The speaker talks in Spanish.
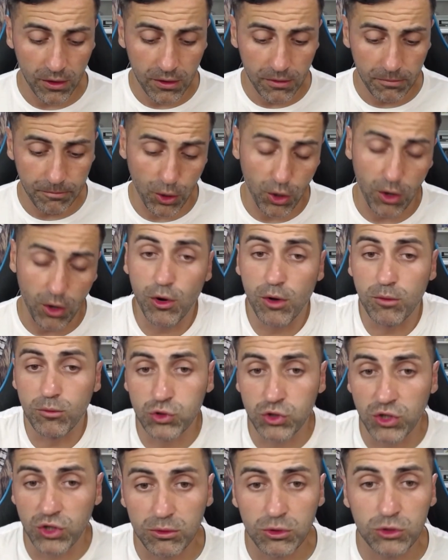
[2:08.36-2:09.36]
Pero bueno,
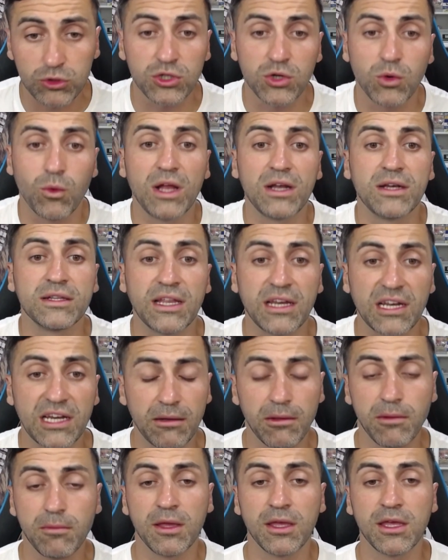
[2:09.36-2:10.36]
muchos de vosotros igual tenéis la
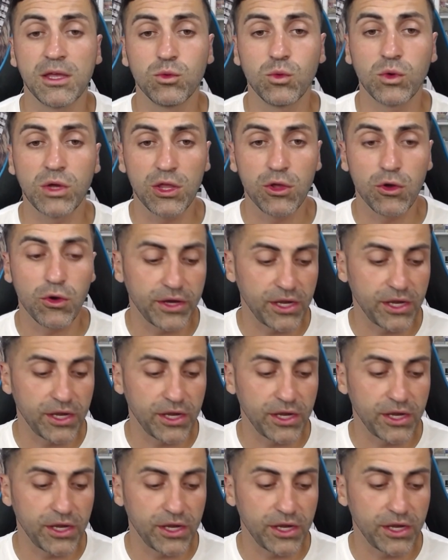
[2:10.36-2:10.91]
misma inquietud que yo,